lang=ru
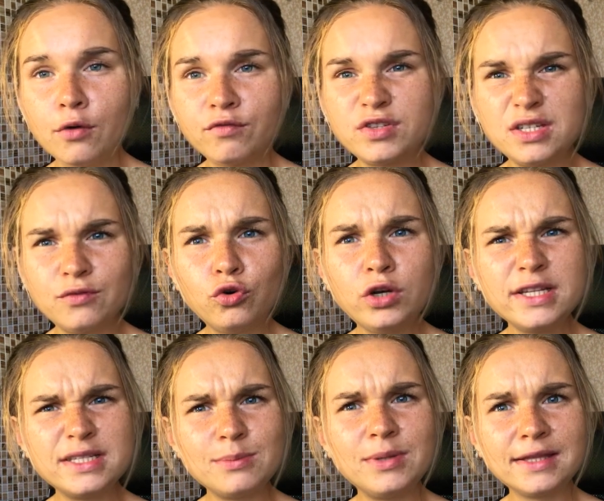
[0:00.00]
Всего
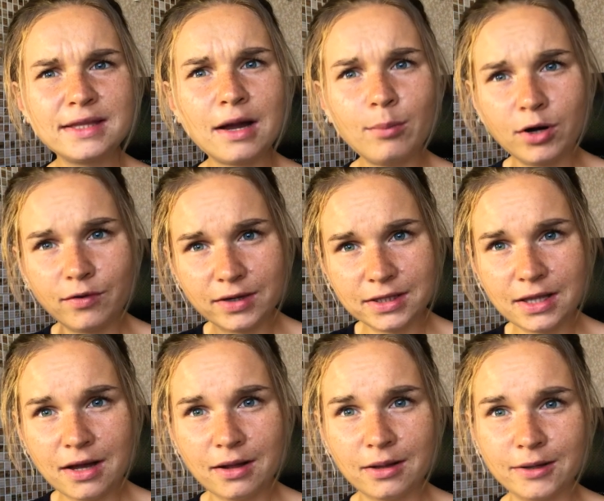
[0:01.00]
ли тебе там
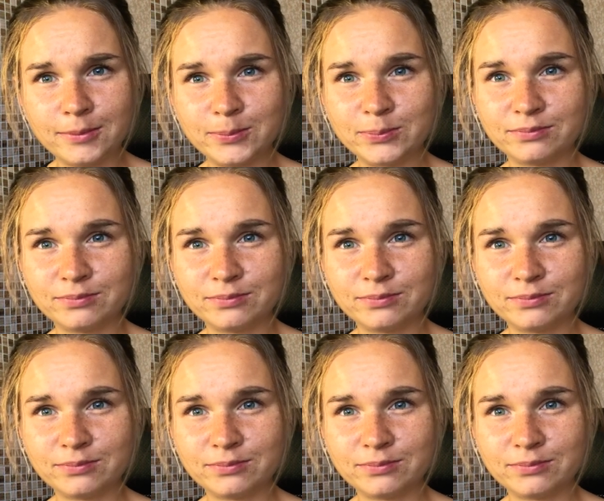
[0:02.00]
хватало?